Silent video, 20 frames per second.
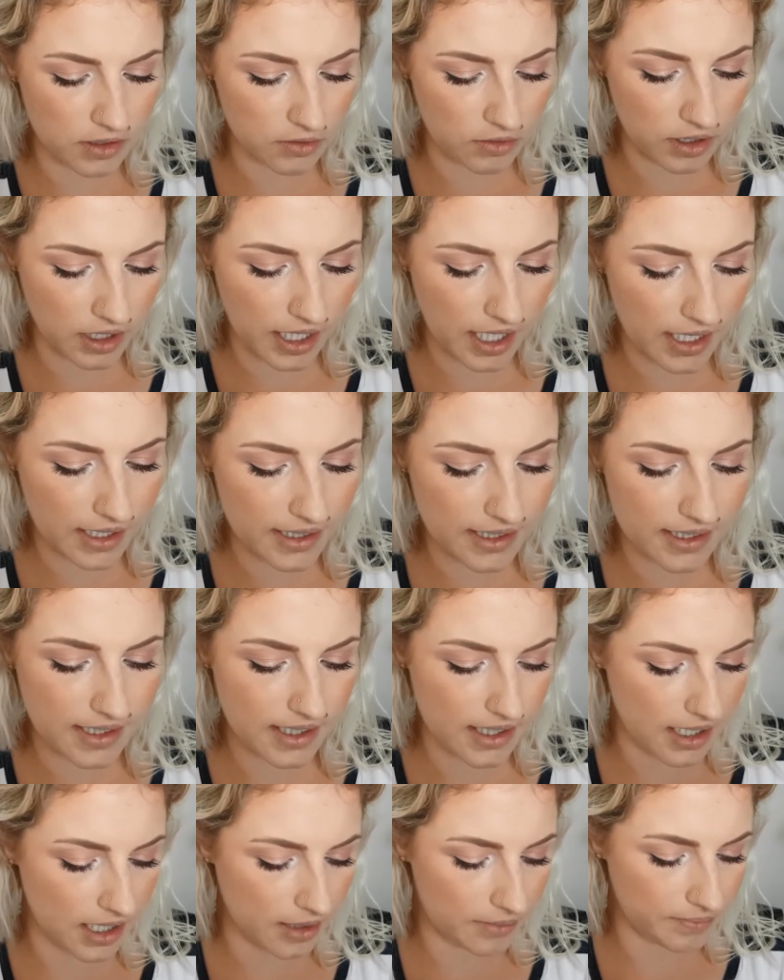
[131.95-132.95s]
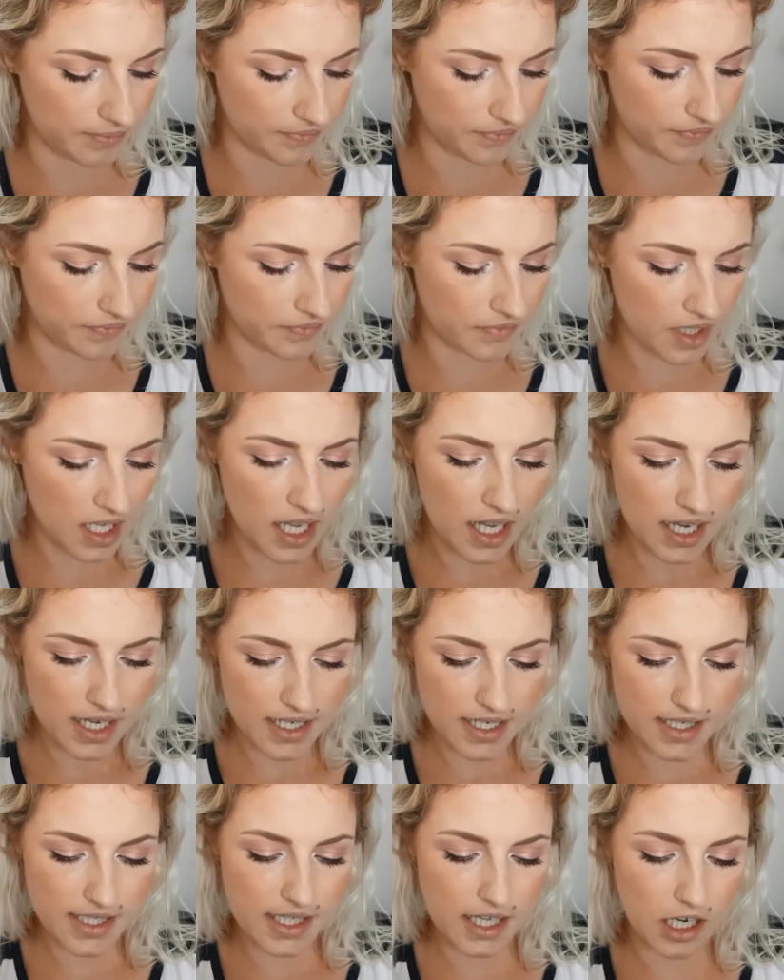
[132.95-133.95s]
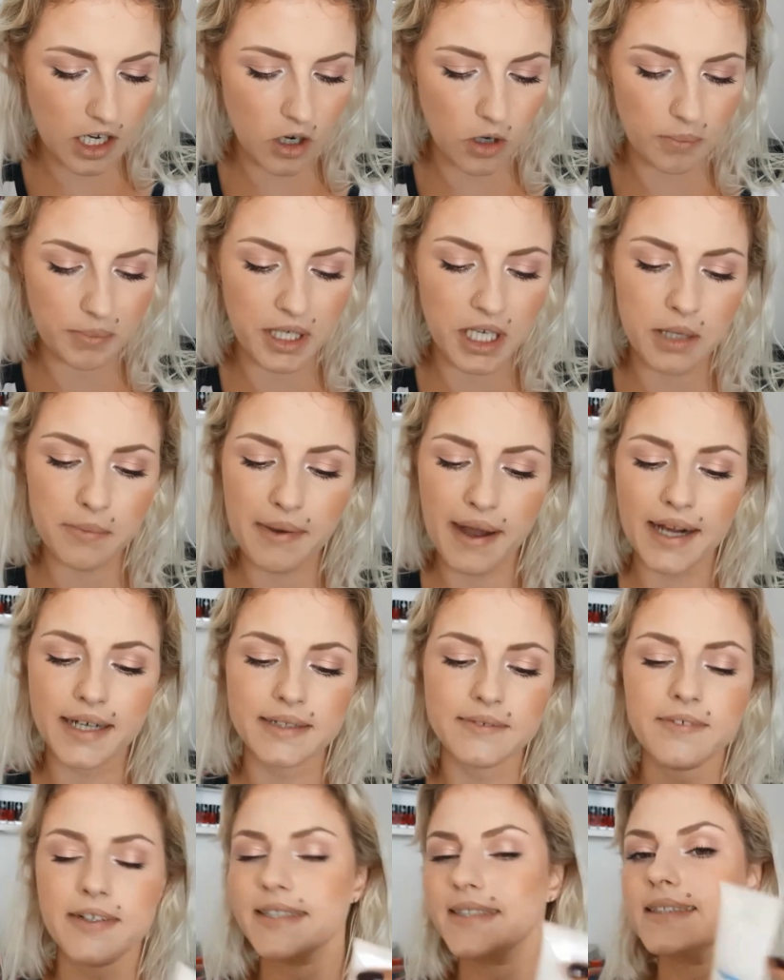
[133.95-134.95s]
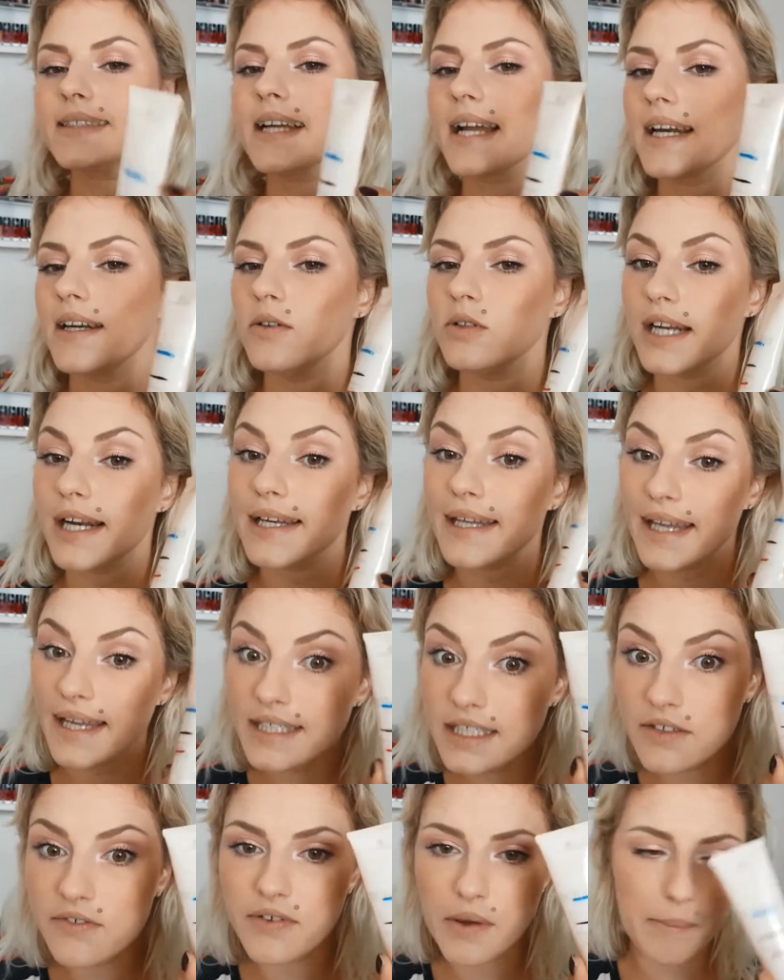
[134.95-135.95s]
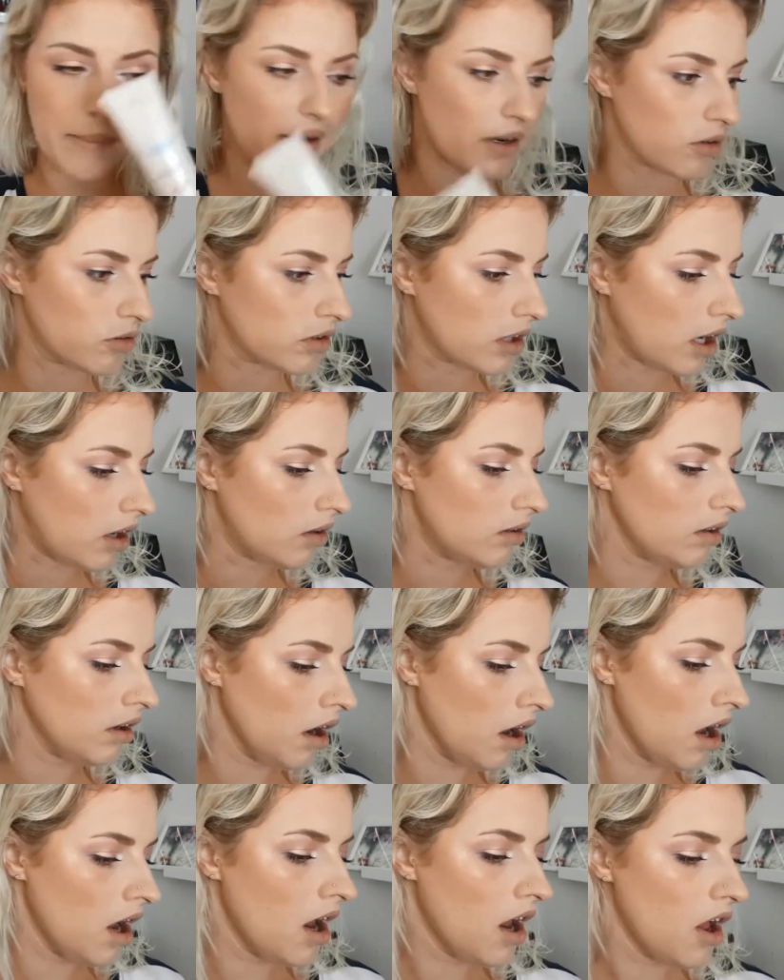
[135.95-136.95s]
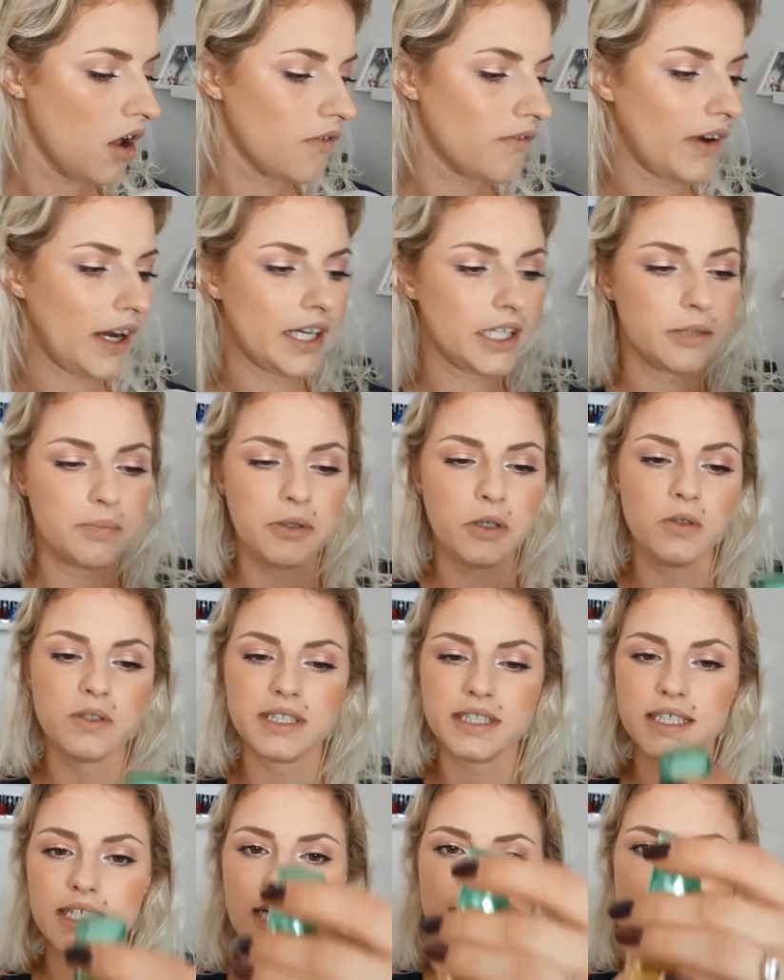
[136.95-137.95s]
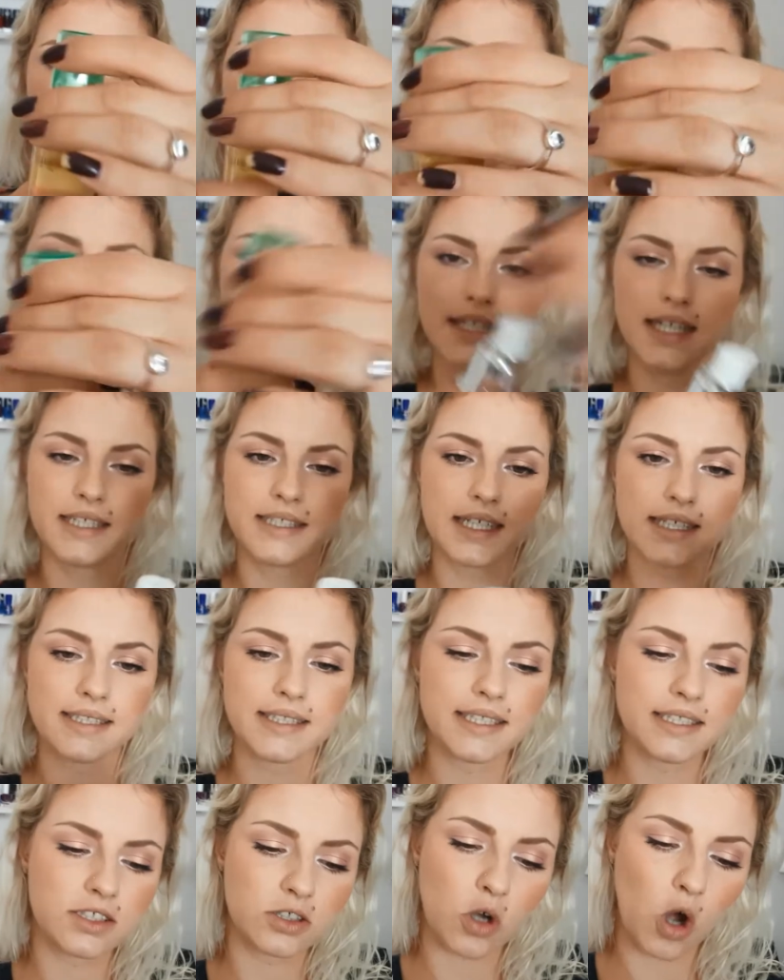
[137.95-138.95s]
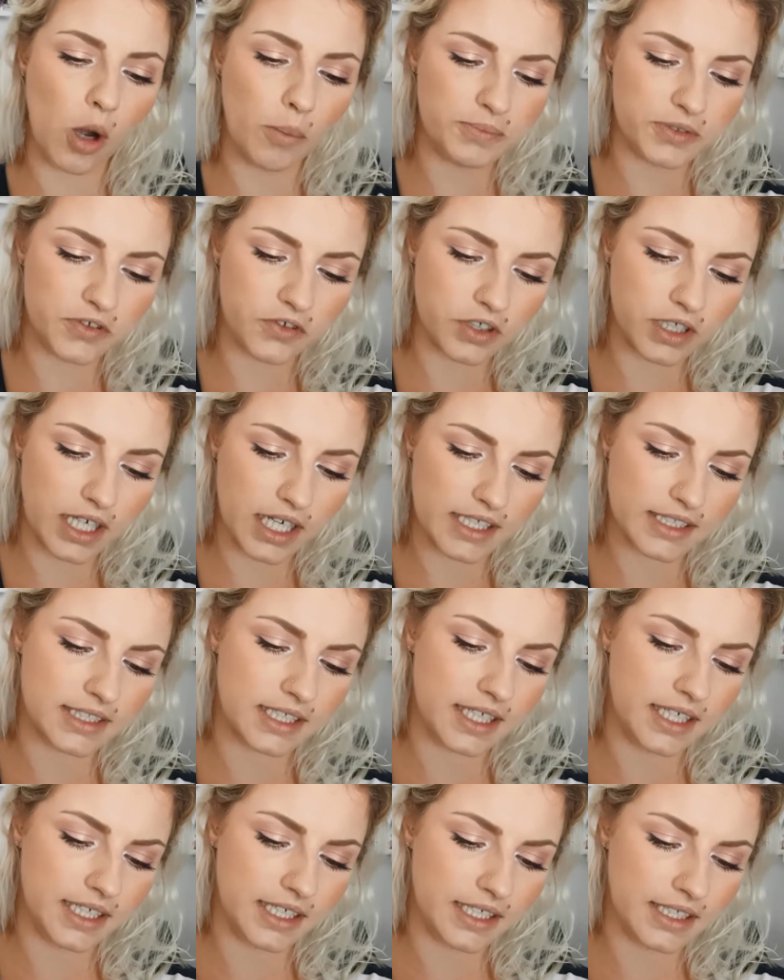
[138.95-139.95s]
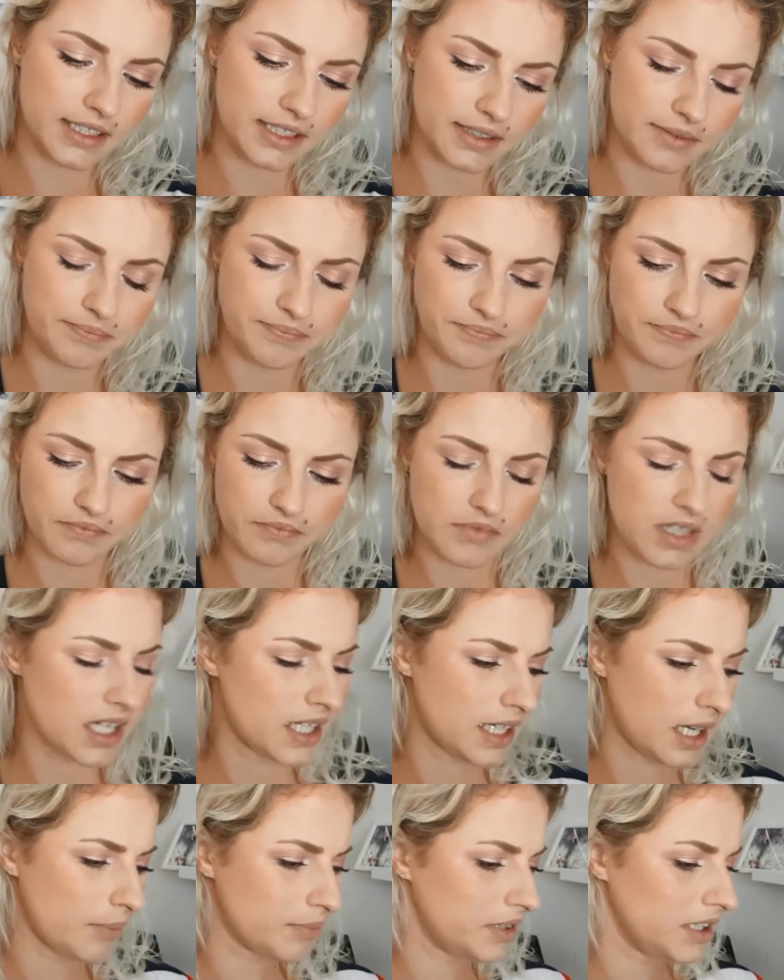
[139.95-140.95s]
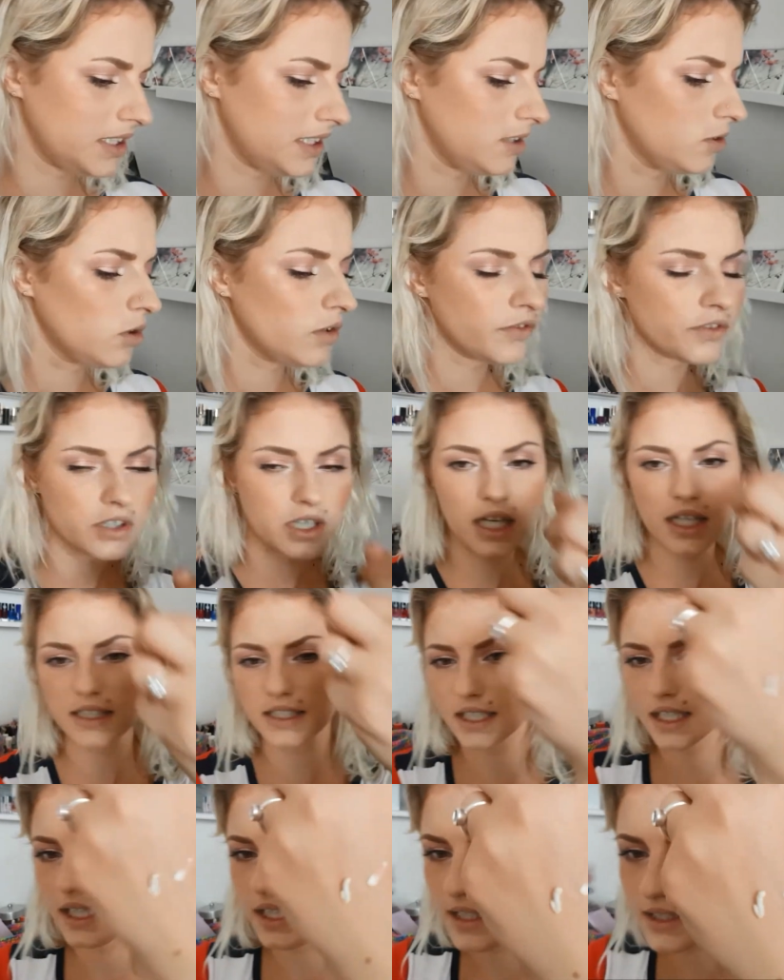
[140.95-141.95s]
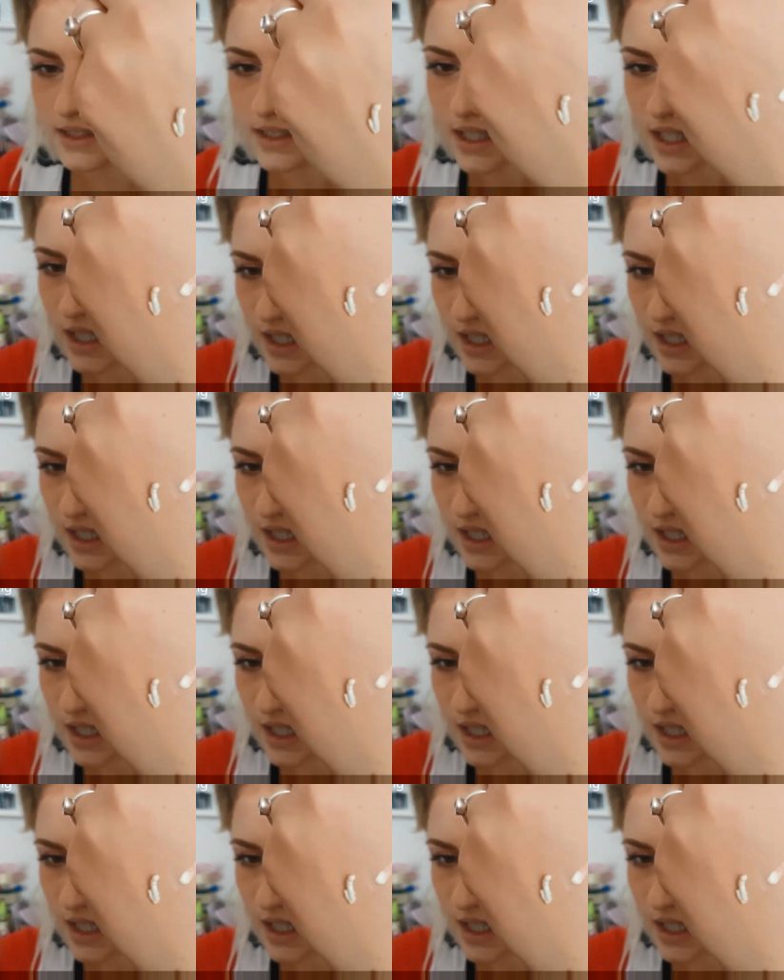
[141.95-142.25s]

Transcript: Und jetzt ähm, ist dann auch minimal was drin und dann geht die Verpackung auch, weil ich benutze dann das hier. Das sind Drops von Catrice ich glaube, diese sind Catrice.